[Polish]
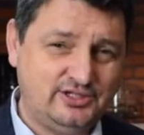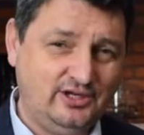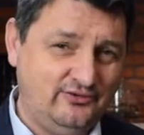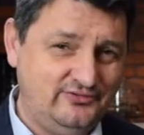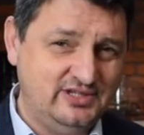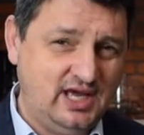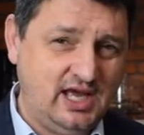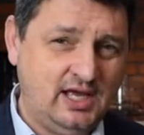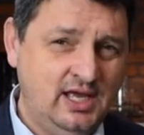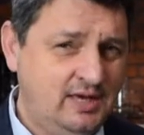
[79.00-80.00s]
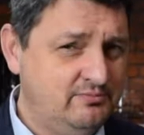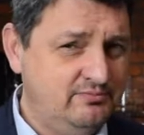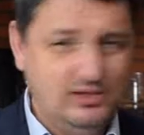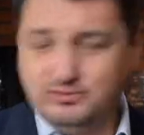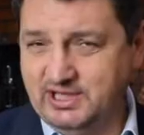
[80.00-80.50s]
tego wina
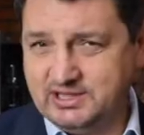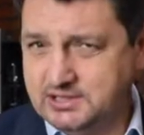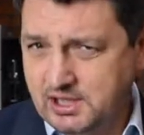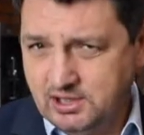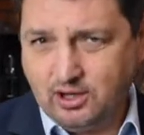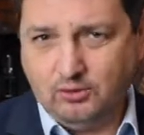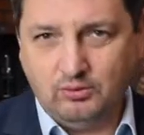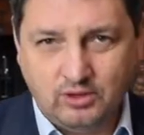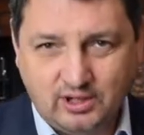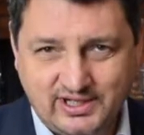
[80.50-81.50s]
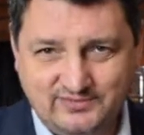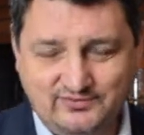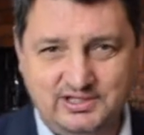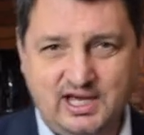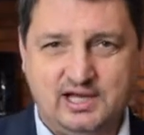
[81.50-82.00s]
był nie tylko Warren
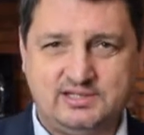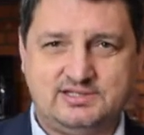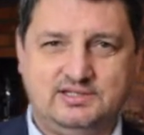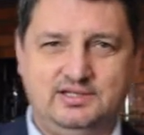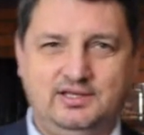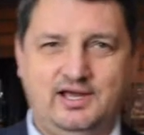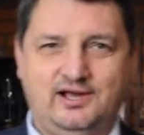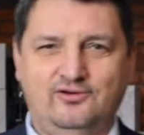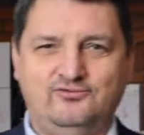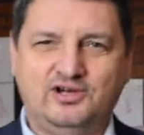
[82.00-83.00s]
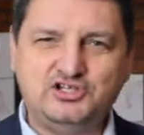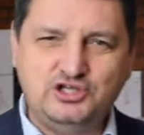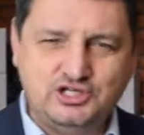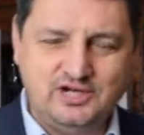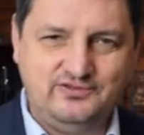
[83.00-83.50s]
Winiarski jako
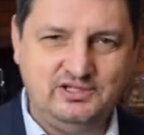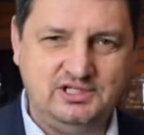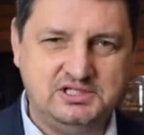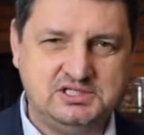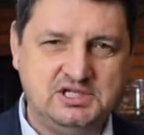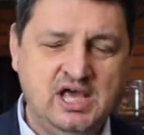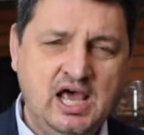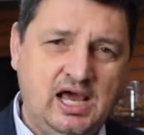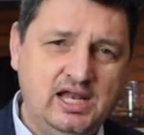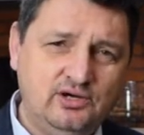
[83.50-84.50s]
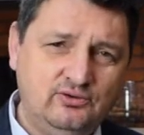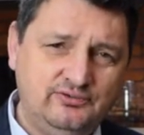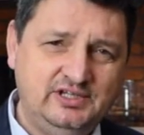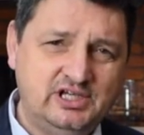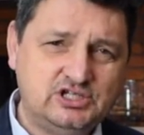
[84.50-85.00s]
właściciel winnicy, ale
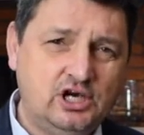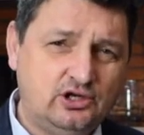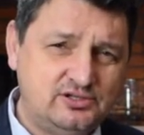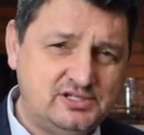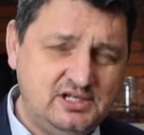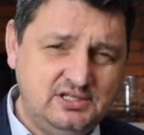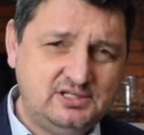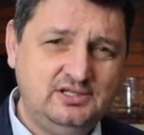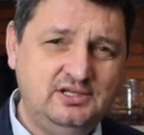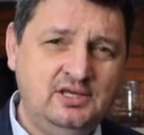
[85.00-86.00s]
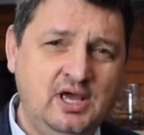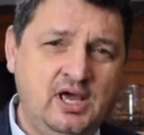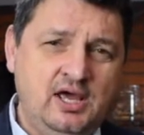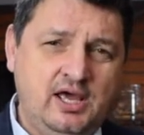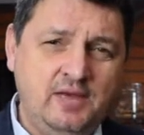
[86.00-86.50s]
również rosyjski
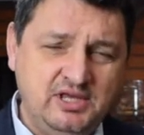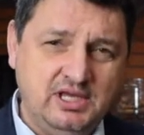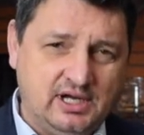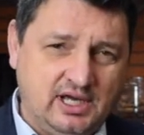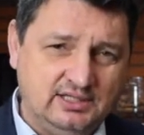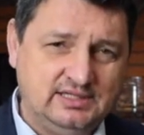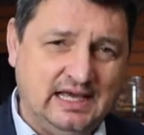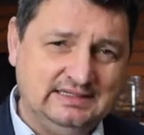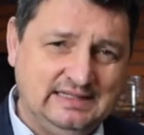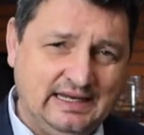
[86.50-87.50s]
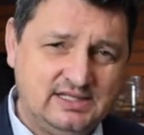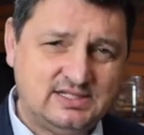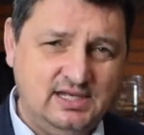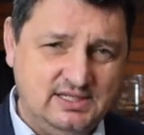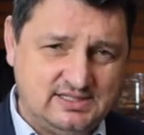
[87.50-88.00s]
emigrant Andrzej
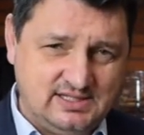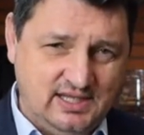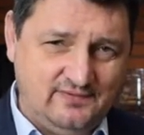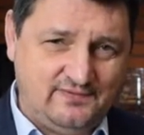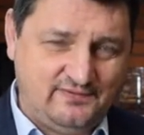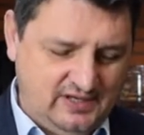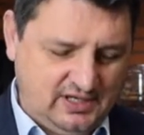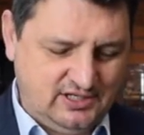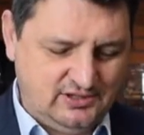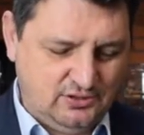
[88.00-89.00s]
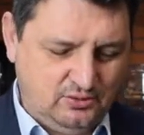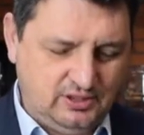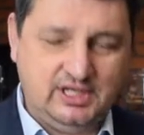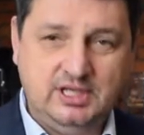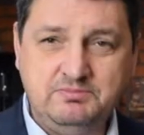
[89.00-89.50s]
Trzelistniew, e,
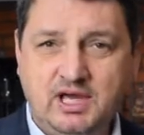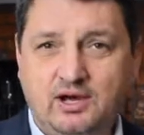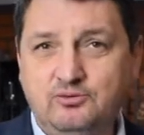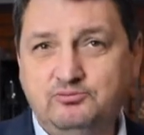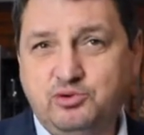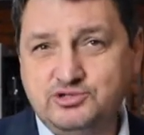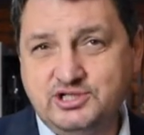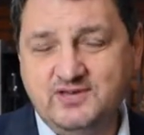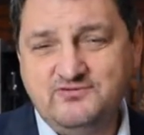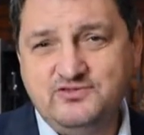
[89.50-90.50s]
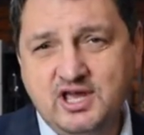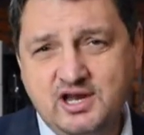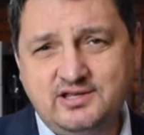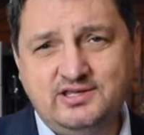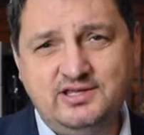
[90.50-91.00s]
który miał później
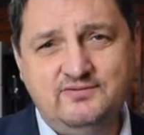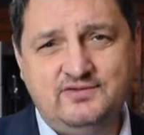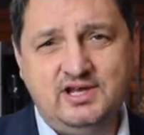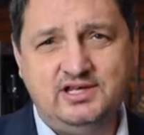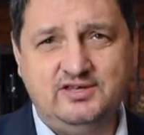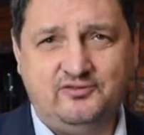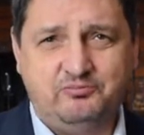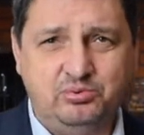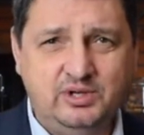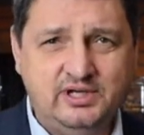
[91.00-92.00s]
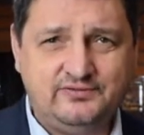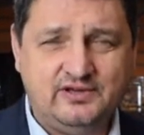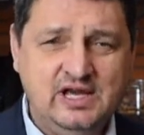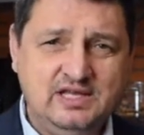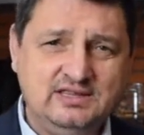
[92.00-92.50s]
wielki, wielki wpływ
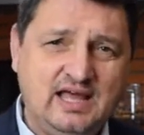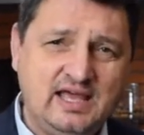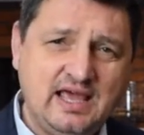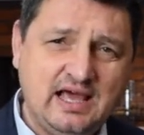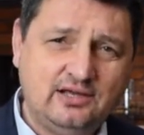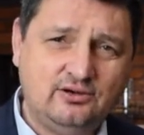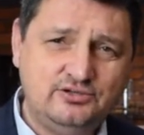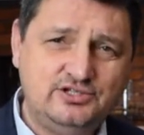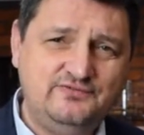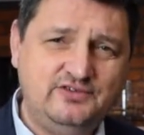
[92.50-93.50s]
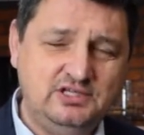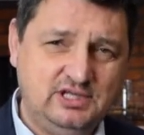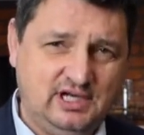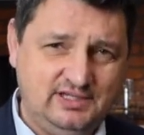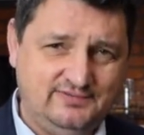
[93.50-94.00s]
na jakość win
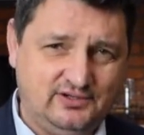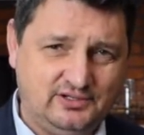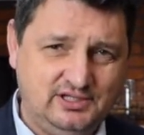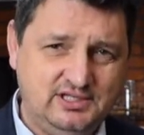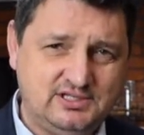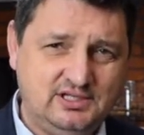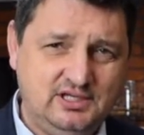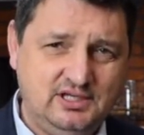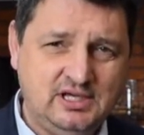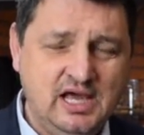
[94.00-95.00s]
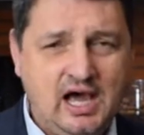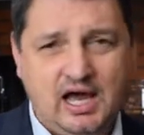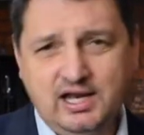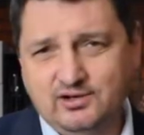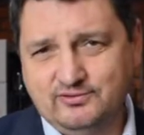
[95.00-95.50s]
kalifornijskich,
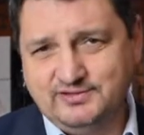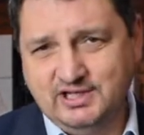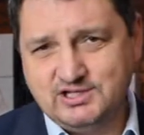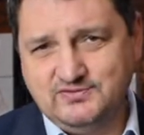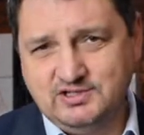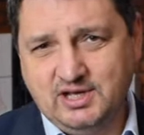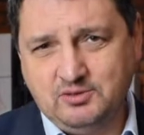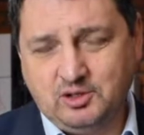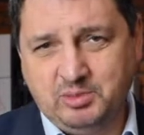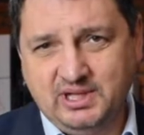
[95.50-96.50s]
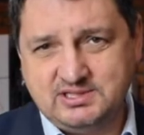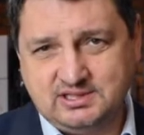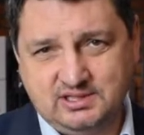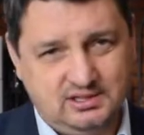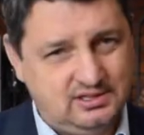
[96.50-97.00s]
ale również win
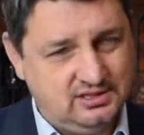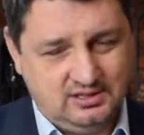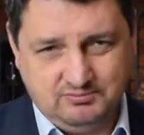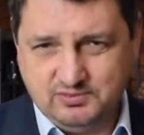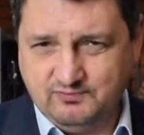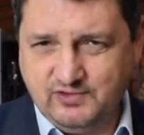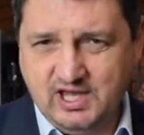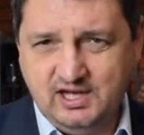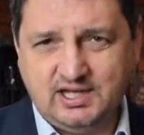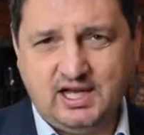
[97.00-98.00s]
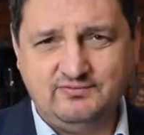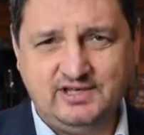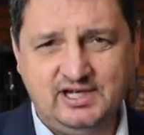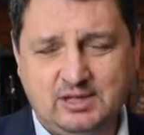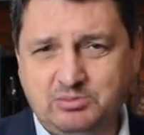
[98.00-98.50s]
europejskich. Wielka,
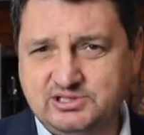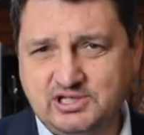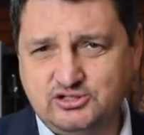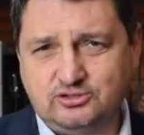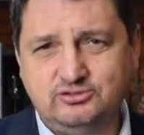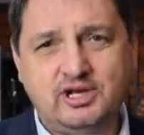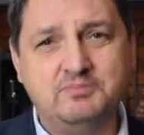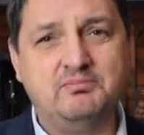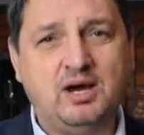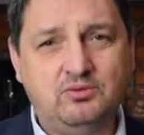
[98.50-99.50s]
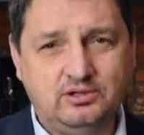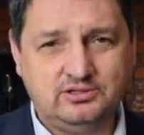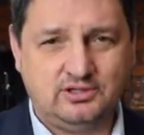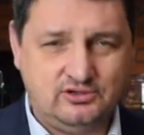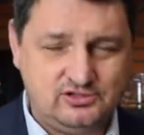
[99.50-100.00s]
wielka postać, o której mało
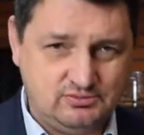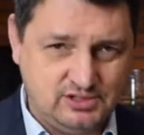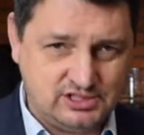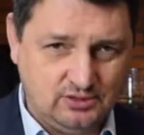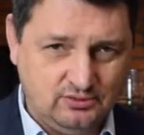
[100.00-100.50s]
kto słyszał.